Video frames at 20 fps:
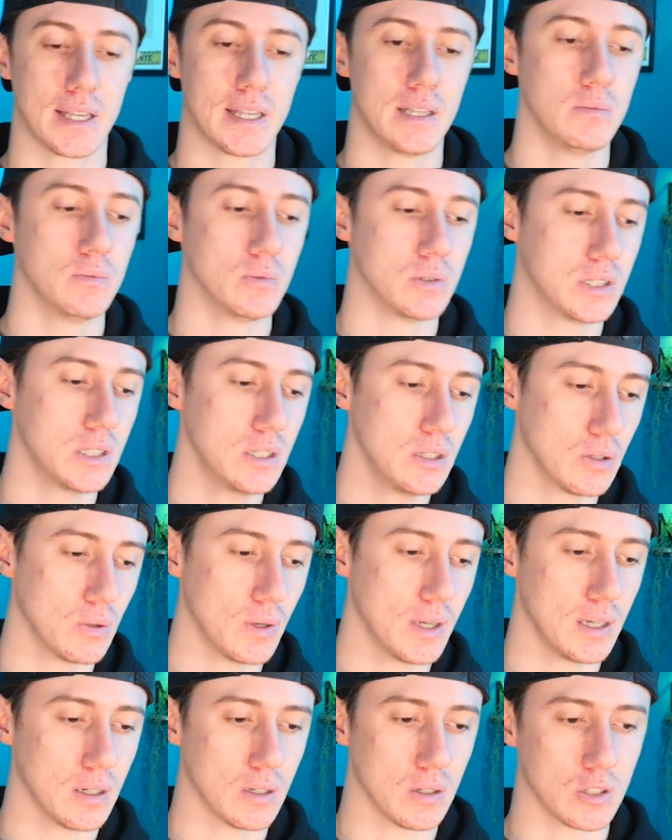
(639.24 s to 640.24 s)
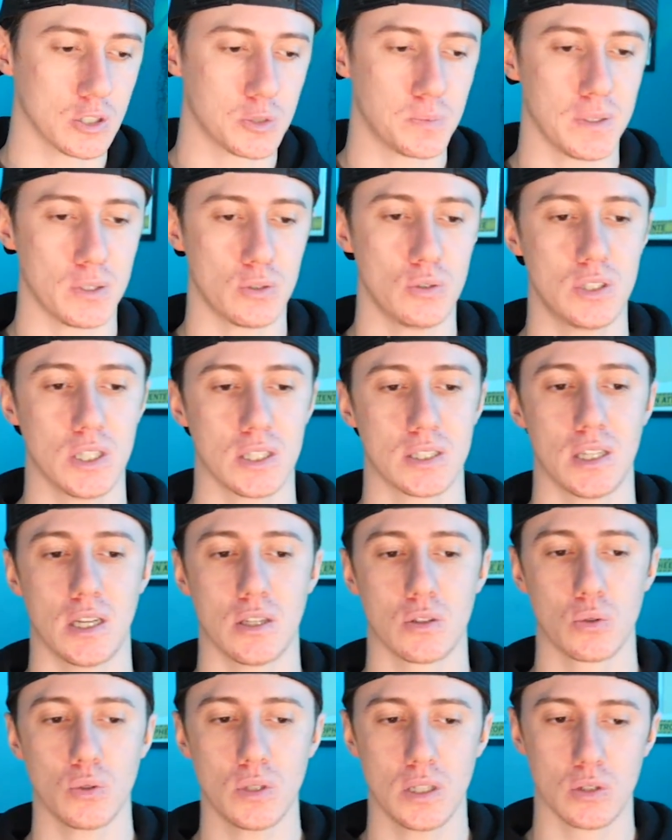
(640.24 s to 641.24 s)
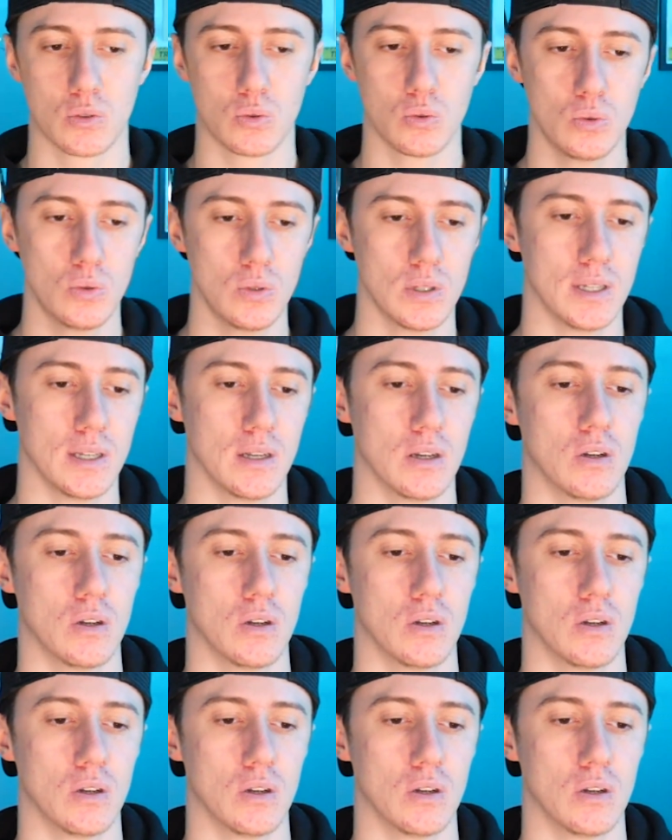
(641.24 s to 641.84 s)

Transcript: et qui me dit ouais euh, je passe juste chercher un truc et tout et,